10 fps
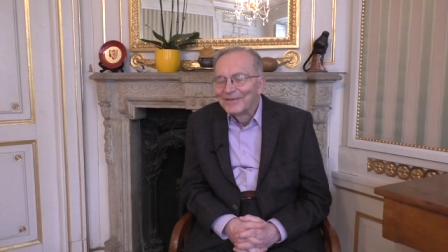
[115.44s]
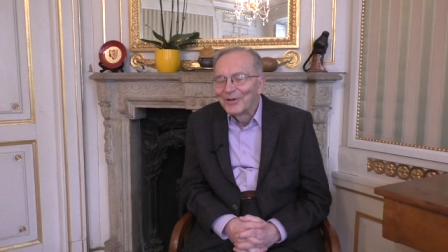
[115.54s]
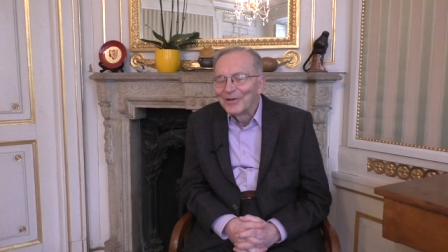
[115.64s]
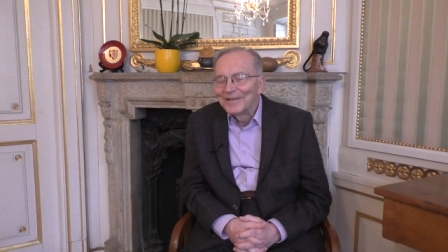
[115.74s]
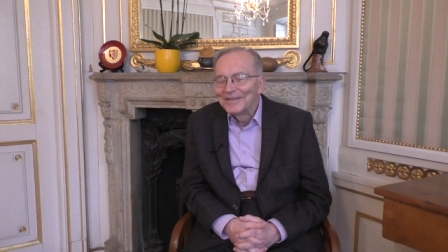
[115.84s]

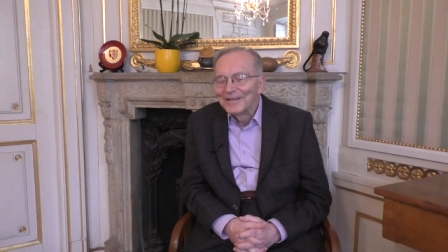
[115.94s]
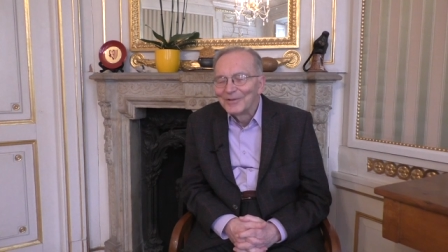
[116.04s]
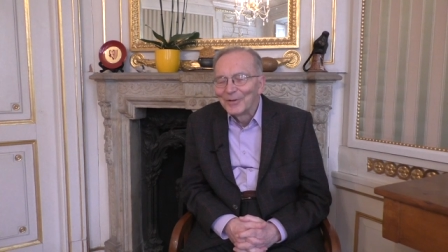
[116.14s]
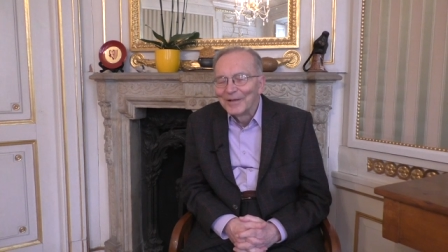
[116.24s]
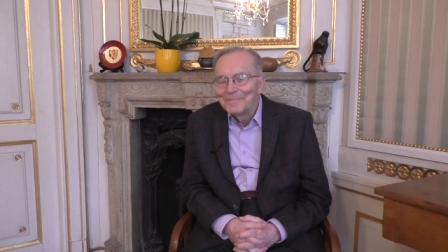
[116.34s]
dole i
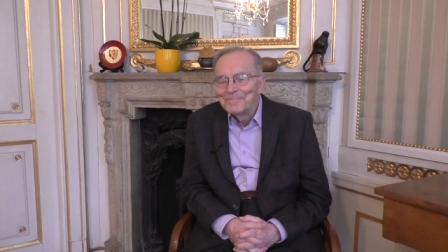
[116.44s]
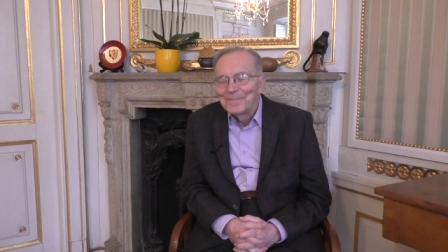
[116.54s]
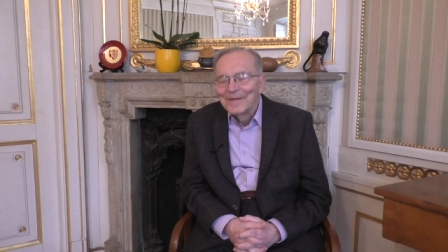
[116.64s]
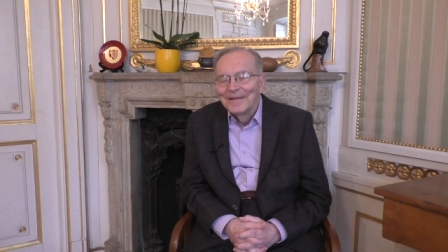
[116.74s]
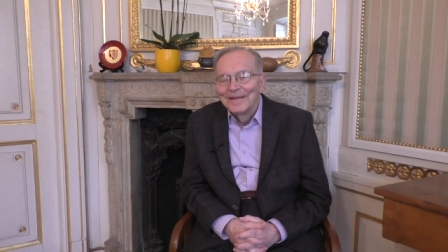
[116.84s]
niedole.
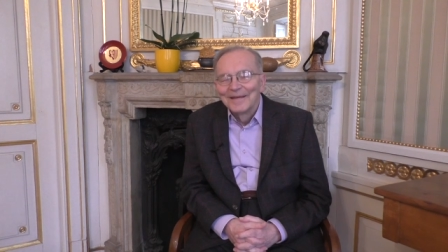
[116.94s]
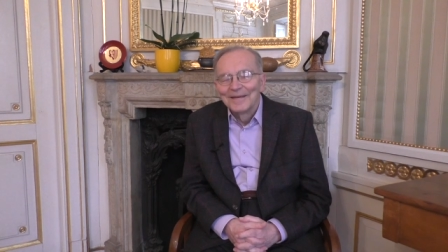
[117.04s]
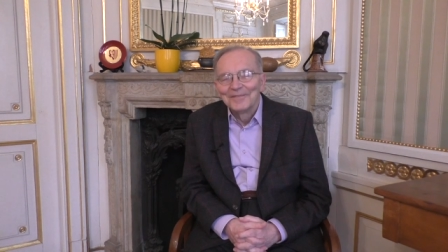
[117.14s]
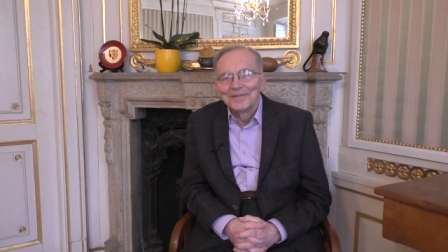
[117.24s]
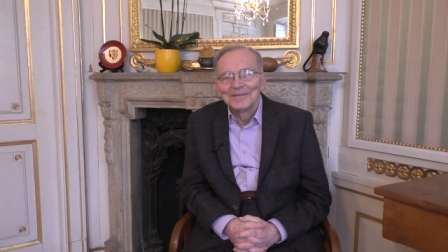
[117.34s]

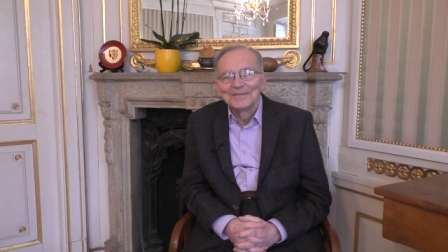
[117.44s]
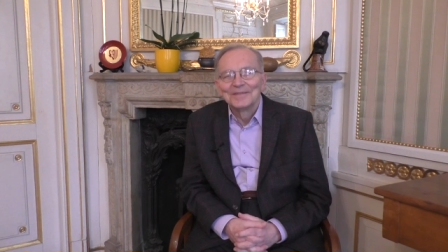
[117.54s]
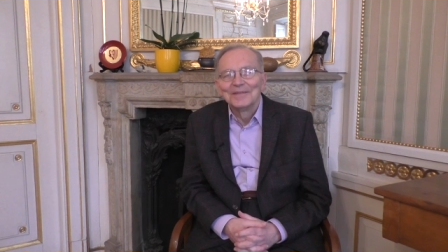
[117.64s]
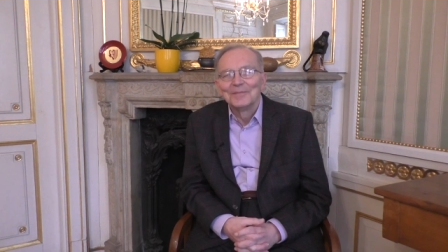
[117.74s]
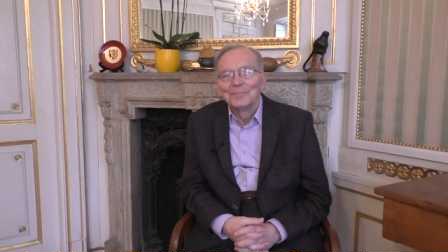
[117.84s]
E,
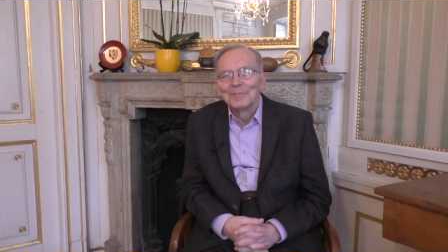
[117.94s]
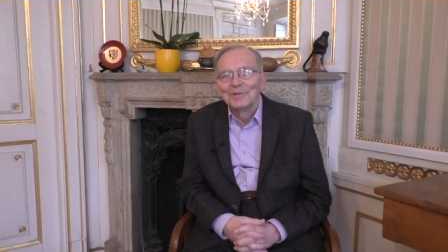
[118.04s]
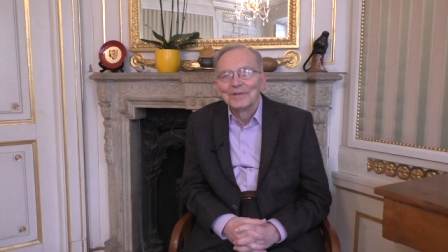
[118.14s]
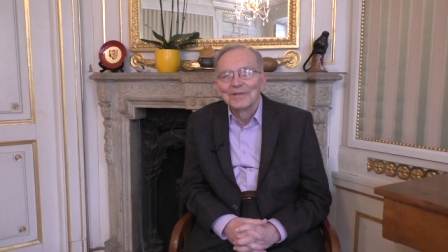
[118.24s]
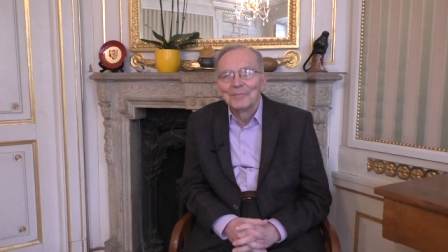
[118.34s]
więc e,
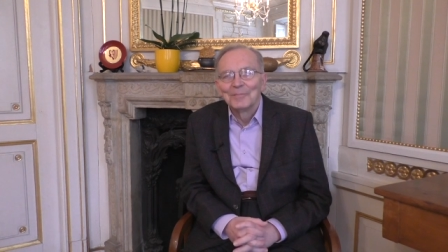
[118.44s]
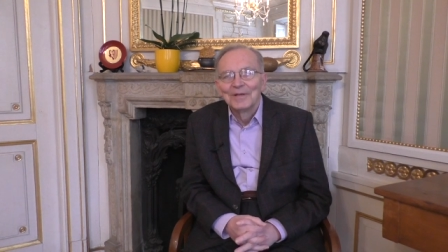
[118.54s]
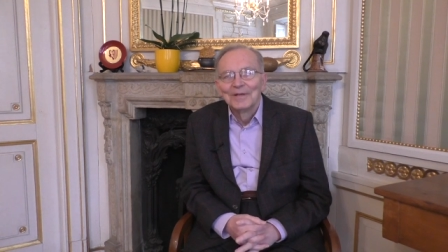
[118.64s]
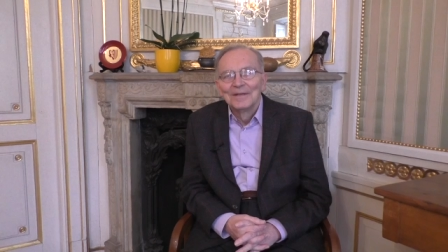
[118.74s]
pamiętam, e,